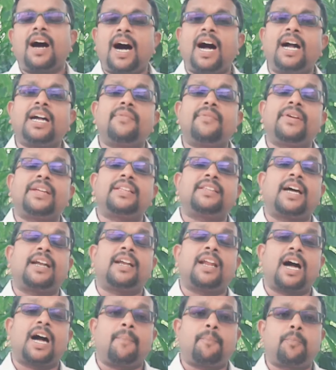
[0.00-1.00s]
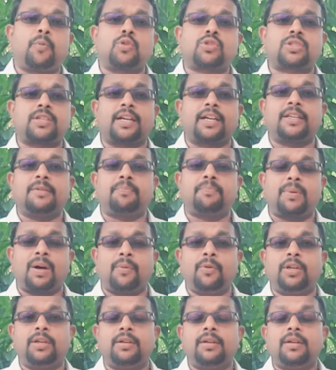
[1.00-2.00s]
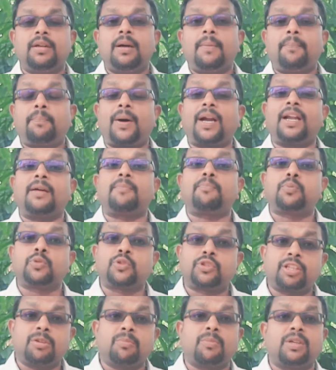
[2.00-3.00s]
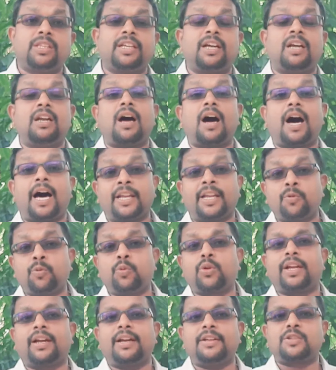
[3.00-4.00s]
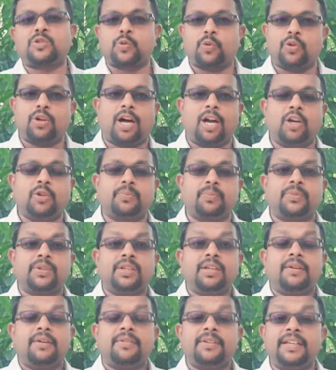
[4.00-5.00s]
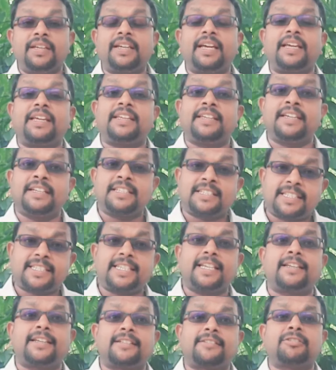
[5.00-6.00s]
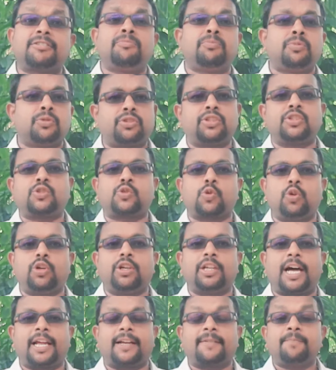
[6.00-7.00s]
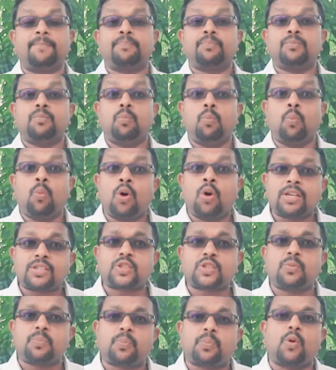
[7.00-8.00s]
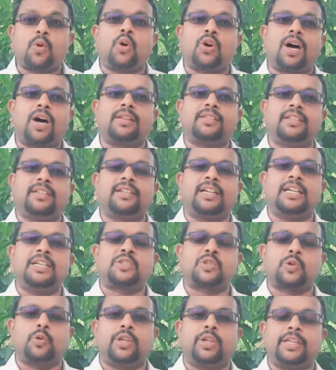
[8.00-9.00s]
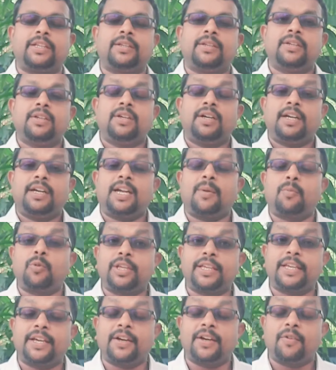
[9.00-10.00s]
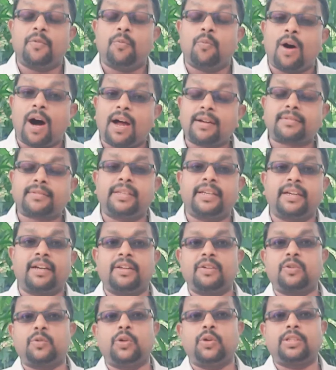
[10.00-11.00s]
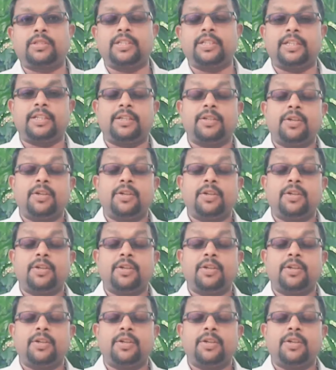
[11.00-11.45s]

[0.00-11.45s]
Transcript: ஆகவே தான் அப்போஸ் ஆகிய பவுல் பல புத்திமதிகள் அறிவுரைகளை சொன்னாலும் இங்கே எச்சரித்து புத்தி சொல்கிறார் மோசம் போகாதிருங்கள் சொல்லி நம்முடைய வார்த்தைகளை குறித்து